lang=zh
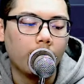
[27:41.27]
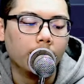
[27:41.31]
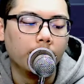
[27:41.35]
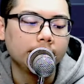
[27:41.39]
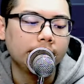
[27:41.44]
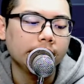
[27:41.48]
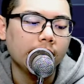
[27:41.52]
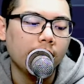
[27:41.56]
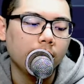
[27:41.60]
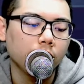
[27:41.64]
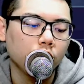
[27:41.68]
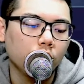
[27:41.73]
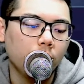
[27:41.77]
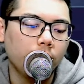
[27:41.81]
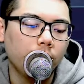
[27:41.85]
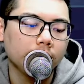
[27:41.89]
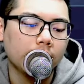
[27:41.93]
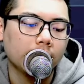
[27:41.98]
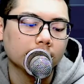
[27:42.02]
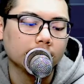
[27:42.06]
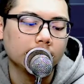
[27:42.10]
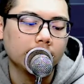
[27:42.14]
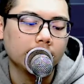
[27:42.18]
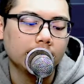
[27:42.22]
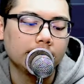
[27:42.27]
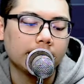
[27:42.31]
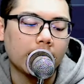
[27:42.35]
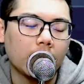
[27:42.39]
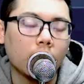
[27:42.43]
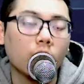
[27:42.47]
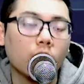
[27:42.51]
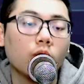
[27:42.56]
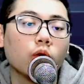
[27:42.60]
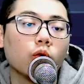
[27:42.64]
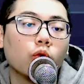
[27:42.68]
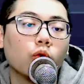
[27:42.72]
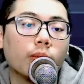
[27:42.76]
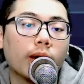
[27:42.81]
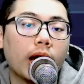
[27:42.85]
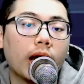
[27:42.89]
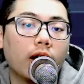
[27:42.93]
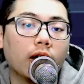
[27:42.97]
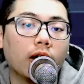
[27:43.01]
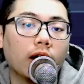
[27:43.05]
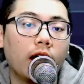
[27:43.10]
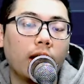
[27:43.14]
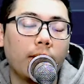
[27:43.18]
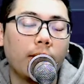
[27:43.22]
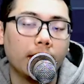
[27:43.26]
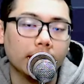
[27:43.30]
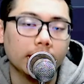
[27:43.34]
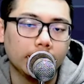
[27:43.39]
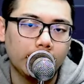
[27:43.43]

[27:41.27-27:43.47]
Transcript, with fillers: 我们尽量就不讲之前讲过的股票了，好吧？